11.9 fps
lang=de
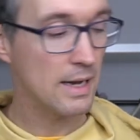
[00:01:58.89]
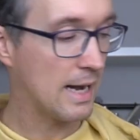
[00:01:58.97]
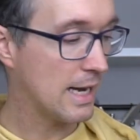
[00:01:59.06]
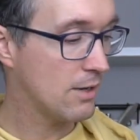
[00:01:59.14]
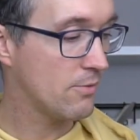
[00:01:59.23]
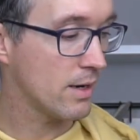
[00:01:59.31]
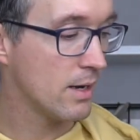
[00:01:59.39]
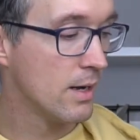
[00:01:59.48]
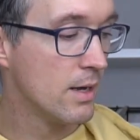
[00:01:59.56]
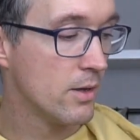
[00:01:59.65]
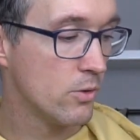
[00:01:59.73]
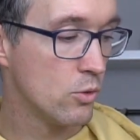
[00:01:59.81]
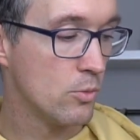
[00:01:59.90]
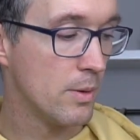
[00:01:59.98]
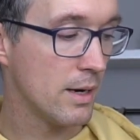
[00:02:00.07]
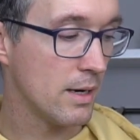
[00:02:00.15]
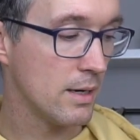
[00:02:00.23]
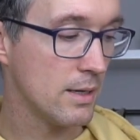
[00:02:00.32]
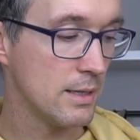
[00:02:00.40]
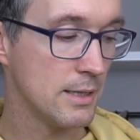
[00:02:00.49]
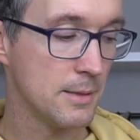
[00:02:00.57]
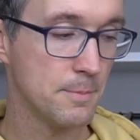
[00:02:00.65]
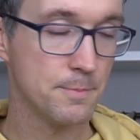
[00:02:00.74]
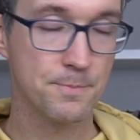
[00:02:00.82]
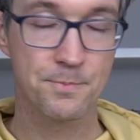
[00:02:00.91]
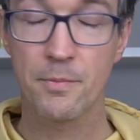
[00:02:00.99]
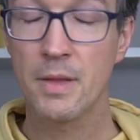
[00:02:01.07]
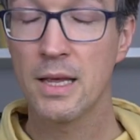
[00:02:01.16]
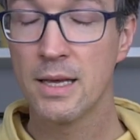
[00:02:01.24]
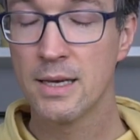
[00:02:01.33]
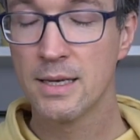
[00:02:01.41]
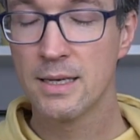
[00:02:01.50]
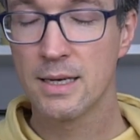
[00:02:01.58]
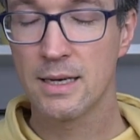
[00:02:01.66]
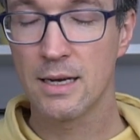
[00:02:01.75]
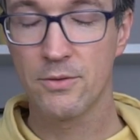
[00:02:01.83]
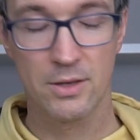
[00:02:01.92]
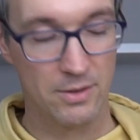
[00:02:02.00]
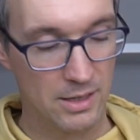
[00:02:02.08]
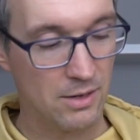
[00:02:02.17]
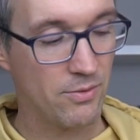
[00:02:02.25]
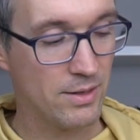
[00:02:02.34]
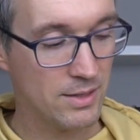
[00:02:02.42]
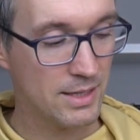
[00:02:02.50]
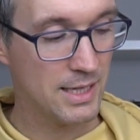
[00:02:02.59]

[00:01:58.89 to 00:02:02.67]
einfach über ähm, die, in die Pfanne